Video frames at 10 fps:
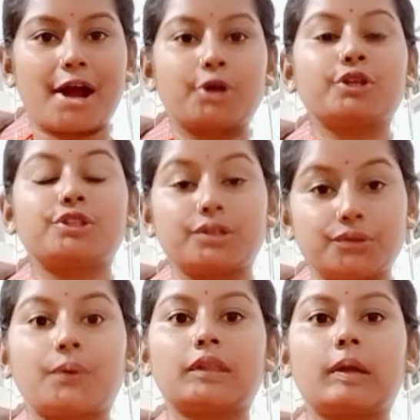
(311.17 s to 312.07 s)
এখন হচ্ছে
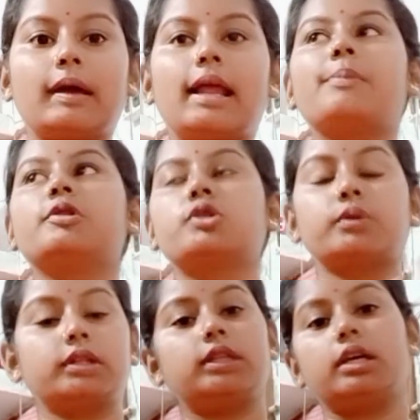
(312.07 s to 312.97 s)
সন্ধ্যাবেলা আমি
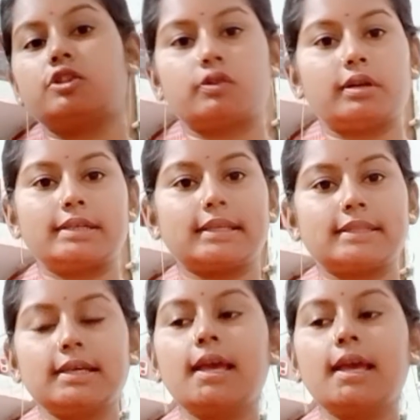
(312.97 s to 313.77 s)
সন্ধে দিয়ে চলে এসেছি